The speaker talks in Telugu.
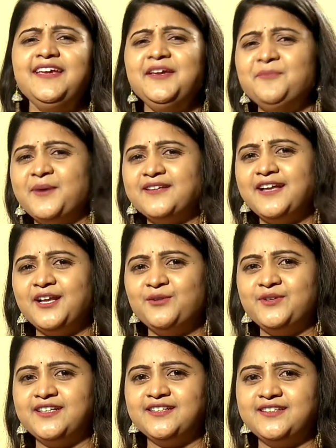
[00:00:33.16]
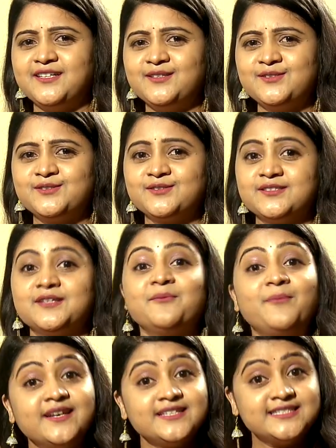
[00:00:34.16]
ఈ పదాలు వింటే తెలుస్తుంది
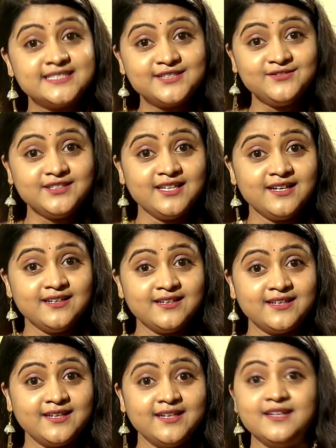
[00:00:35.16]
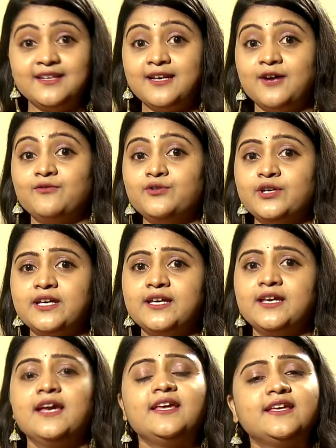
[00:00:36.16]
మన జీవితాలకి నవ్వుకి
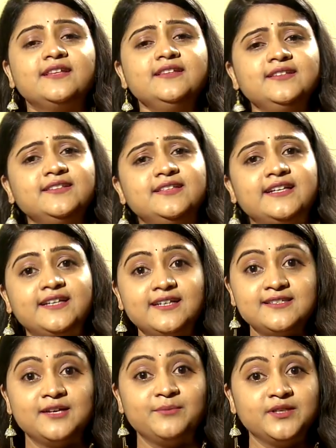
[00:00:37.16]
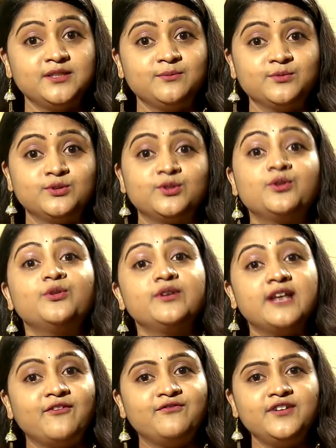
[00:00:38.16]
ఎంత దగ్గర సంబంధం ఉందో
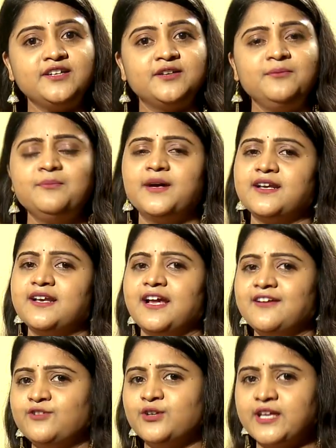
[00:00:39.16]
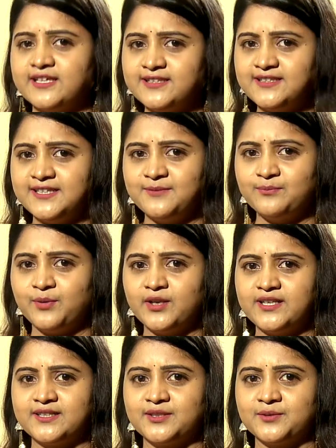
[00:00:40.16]
నవ్వటం మన లైఫ్లో ఎంత
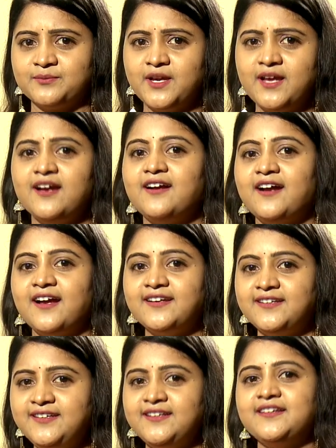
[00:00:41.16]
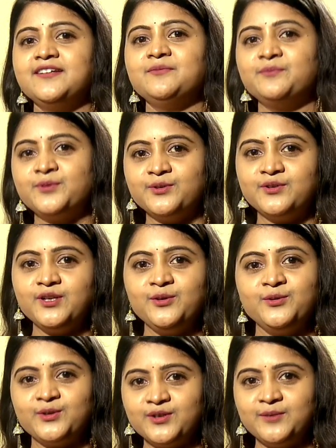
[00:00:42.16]
ఇంపార్టెంటో కానీ ఇప్పుడున్న
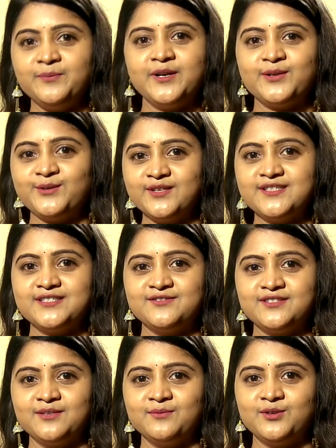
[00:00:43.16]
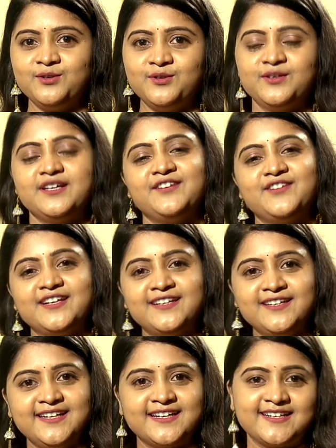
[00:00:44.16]
ఉరుకుల పరుకుల జీవితంలో
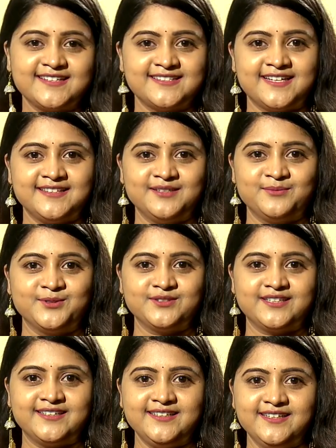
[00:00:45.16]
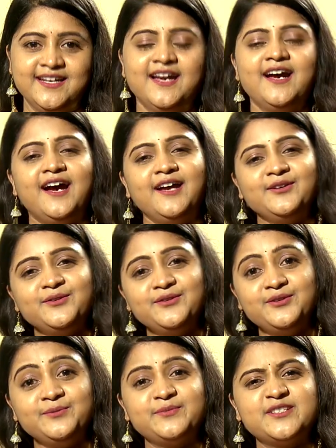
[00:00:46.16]
ఇవన్నీ ఎక్కడ సాధ్యమవుతాయి
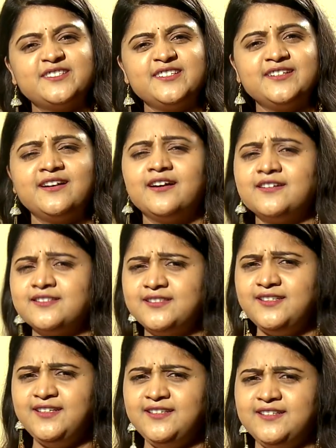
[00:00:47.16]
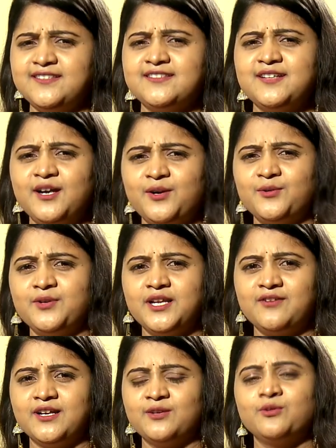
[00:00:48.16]
అనుకుంటూ బిజీగా సీరియస్గా
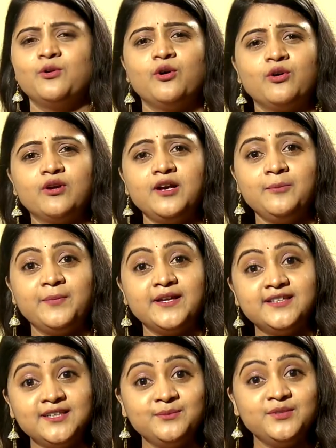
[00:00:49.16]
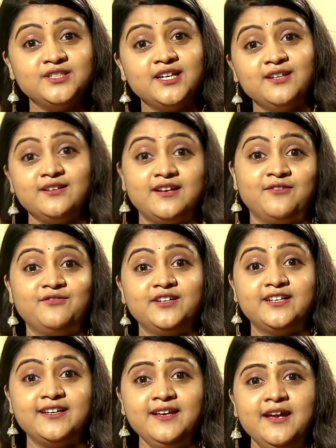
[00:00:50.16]
ఉండేవాళ్ళు ఒక్క పది నిమిషాలు
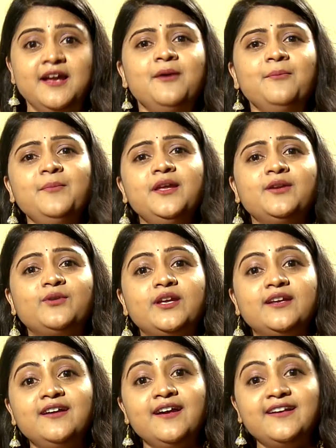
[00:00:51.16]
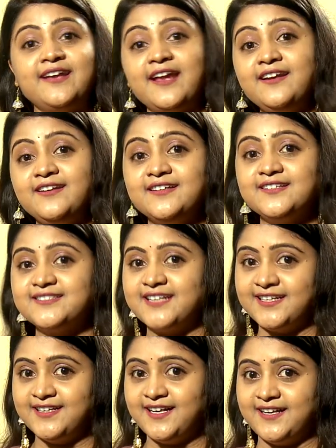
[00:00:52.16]
నవ్వండి మీరు ఇంకా టెన్ ఇయర్స్
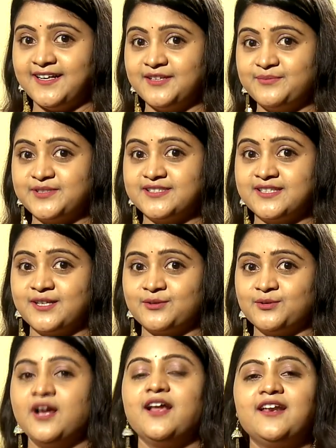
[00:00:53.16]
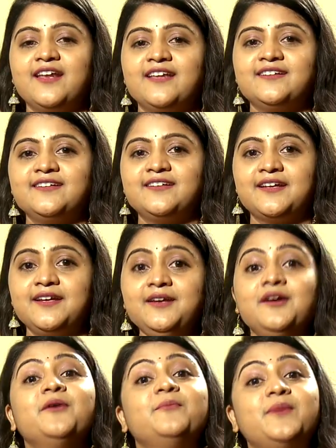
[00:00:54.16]
యంగ్గా కనిపిస్తారు లేదంటే
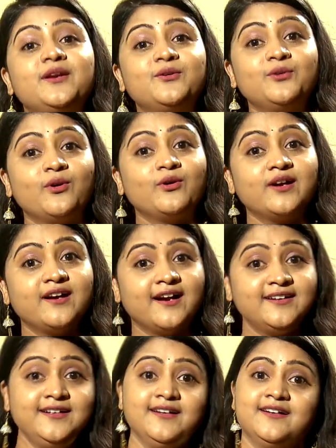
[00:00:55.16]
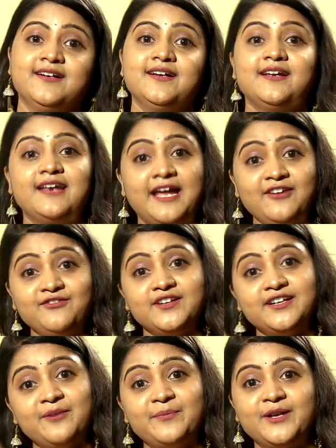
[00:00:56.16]
మీకు ఒక గంట లైఫ్
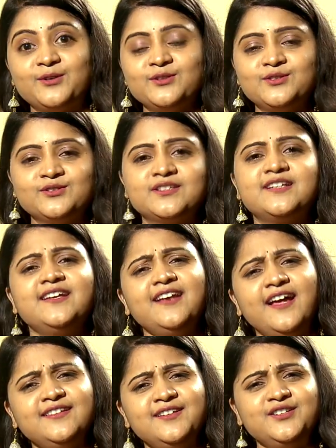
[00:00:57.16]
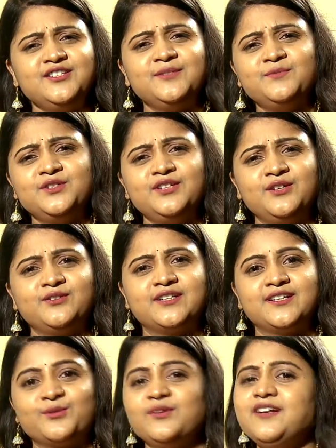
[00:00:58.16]
ఇంకా పెరుగుతుంది ఇలా అందరూ చెప్తూనే
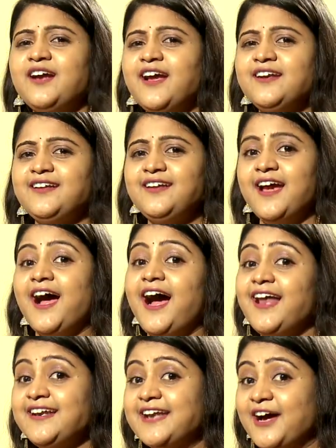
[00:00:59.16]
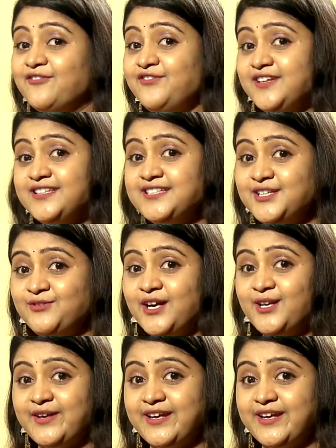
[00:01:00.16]
ఉంటారు కానీ అలా నవ్వించే వాళ్ళు